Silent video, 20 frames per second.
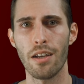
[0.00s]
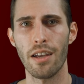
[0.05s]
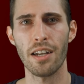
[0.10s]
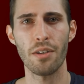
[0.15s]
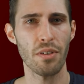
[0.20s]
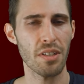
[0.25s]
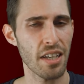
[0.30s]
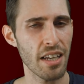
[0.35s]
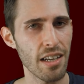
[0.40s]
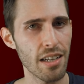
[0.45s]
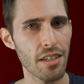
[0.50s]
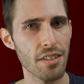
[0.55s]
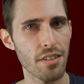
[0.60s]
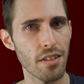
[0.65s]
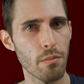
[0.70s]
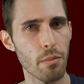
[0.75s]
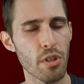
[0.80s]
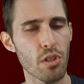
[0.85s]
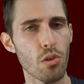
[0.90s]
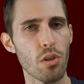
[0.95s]
Etwas ähnliches
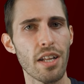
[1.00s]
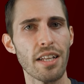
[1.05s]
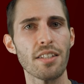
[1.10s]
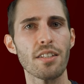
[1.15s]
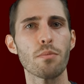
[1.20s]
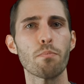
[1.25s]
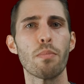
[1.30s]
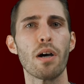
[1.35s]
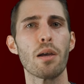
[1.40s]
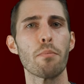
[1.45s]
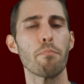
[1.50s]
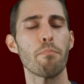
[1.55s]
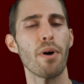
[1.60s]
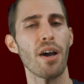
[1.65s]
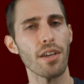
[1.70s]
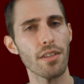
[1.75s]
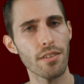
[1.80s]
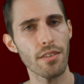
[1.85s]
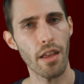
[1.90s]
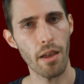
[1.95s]
hat man zuletzt beim
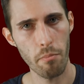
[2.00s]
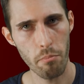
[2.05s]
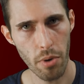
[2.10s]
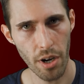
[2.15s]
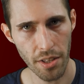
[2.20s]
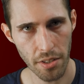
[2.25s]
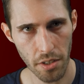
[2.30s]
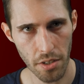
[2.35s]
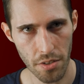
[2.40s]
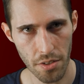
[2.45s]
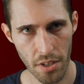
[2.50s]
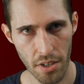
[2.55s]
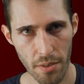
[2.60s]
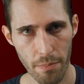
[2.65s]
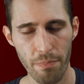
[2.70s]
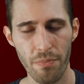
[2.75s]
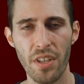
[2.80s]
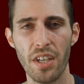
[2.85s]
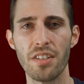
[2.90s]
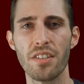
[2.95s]
Byton M-Byte
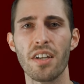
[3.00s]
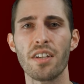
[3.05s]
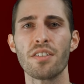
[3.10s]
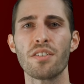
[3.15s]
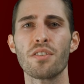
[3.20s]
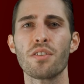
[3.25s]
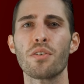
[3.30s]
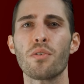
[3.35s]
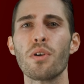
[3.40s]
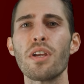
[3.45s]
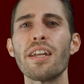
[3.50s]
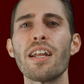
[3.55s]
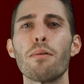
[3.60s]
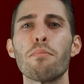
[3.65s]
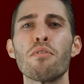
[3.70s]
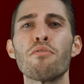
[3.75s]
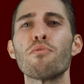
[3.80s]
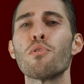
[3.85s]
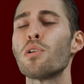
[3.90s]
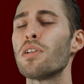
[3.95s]
gesehen, der seinen Screen
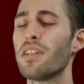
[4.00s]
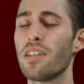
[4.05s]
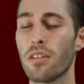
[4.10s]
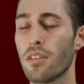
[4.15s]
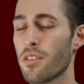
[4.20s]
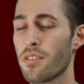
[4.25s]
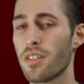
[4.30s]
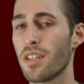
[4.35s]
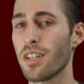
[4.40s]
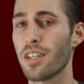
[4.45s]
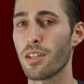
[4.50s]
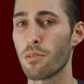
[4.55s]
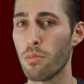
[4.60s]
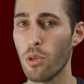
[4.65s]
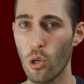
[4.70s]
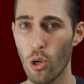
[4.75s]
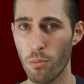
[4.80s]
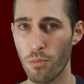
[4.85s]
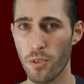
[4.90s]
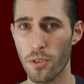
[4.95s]
aber wohl nicht in Serie
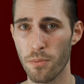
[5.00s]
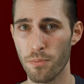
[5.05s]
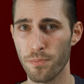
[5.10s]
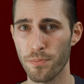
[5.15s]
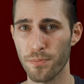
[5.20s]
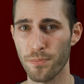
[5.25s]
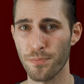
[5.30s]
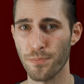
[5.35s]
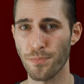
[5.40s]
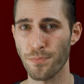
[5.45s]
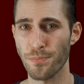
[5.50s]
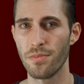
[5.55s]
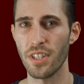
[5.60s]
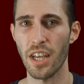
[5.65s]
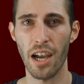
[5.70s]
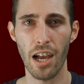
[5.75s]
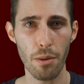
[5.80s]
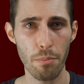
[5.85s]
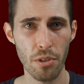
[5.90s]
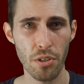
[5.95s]
bekommt.
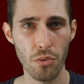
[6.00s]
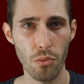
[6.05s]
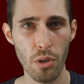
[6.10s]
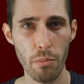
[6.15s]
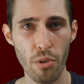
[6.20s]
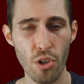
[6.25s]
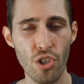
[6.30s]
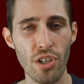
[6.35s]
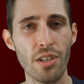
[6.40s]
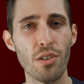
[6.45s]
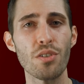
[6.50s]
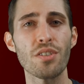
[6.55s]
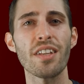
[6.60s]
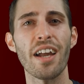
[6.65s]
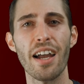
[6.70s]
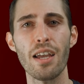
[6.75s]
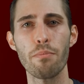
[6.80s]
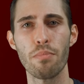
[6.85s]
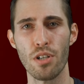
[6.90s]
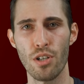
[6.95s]
Der Hyperscreen besteht aus
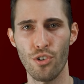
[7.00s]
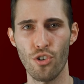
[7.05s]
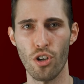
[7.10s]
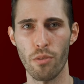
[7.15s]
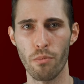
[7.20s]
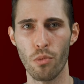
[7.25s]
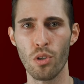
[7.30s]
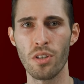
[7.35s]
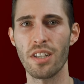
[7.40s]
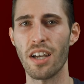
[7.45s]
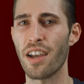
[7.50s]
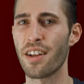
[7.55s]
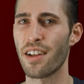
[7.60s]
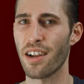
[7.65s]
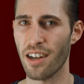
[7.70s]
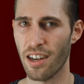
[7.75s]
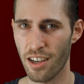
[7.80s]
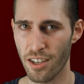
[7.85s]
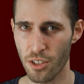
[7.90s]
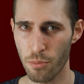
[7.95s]
drei Bildschirmen unter
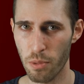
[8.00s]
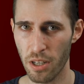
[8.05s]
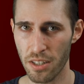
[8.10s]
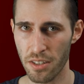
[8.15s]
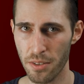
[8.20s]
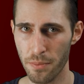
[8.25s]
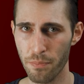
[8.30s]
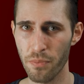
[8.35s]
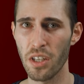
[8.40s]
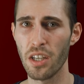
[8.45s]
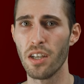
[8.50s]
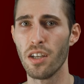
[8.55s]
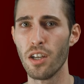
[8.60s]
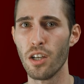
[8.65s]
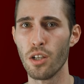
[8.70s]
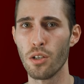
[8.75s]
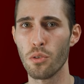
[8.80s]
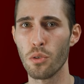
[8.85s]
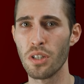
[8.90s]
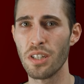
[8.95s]
einer Glasplatte,
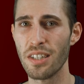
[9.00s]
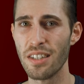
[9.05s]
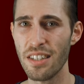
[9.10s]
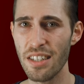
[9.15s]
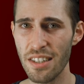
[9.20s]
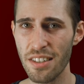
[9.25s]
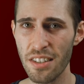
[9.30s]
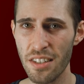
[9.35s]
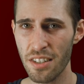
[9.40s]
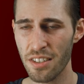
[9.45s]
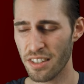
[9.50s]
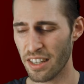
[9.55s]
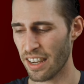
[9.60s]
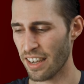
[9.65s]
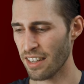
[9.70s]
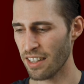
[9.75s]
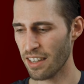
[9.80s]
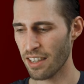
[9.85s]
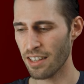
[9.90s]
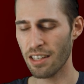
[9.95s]
durch die sie diesen
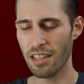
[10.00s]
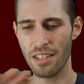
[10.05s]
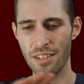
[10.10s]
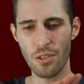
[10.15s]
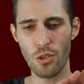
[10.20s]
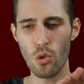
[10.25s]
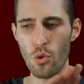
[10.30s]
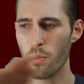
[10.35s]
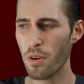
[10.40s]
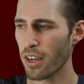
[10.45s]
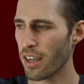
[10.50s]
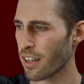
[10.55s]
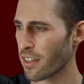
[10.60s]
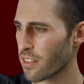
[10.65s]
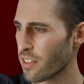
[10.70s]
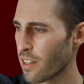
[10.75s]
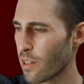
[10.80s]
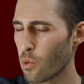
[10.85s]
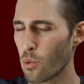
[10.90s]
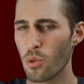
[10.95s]
einheitlichen,
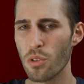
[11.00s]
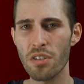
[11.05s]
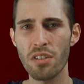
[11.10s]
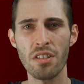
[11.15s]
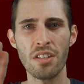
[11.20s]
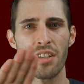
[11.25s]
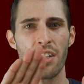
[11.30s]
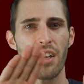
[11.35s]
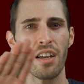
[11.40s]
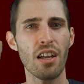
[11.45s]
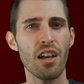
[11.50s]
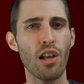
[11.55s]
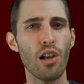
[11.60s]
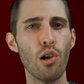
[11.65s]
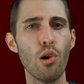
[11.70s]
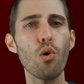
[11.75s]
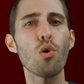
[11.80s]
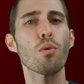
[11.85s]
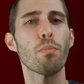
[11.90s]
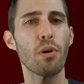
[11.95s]
übergangslosen
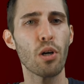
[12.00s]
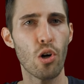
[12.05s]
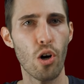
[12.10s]
Look